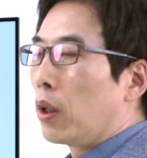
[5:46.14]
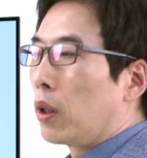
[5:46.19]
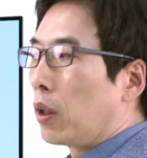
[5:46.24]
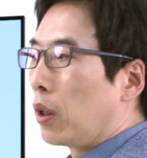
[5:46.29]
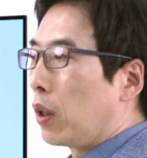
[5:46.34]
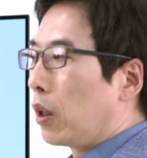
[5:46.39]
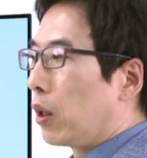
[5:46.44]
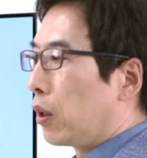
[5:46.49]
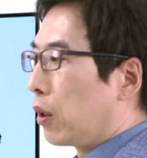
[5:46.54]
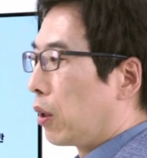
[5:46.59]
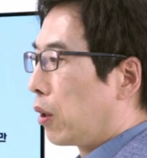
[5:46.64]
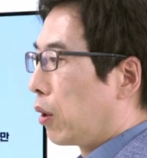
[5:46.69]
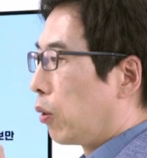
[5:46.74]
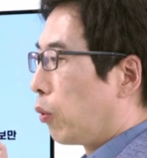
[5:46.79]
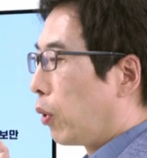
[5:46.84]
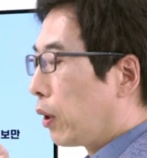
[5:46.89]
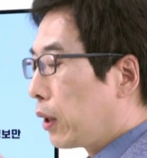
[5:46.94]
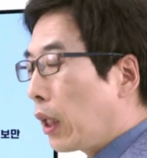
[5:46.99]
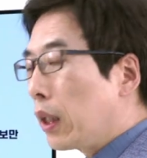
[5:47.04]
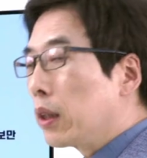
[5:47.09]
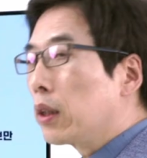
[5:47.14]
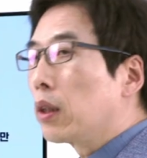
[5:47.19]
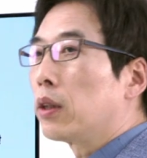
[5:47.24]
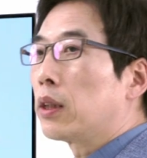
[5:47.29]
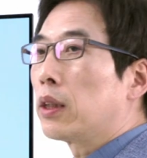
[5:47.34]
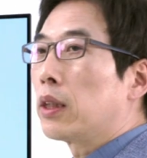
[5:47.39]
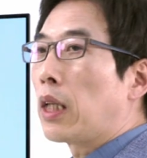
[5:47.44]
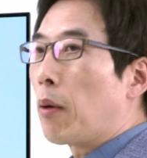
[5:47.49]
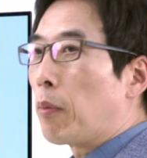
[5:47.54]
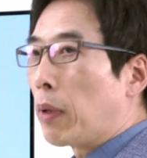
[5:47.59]
어, 원하는
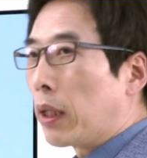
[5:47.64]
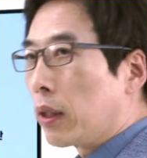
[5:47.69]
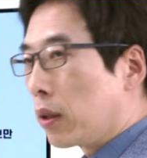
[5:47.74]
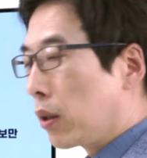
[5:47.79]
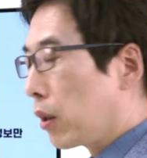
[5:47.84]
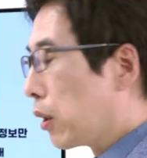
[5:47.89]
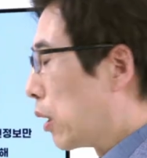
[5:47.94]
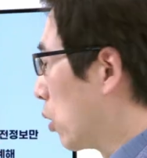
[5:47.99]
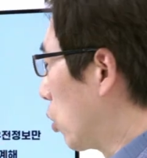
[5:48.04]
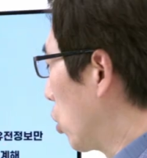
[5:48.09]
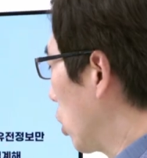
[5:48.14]
것을 다 만들어낼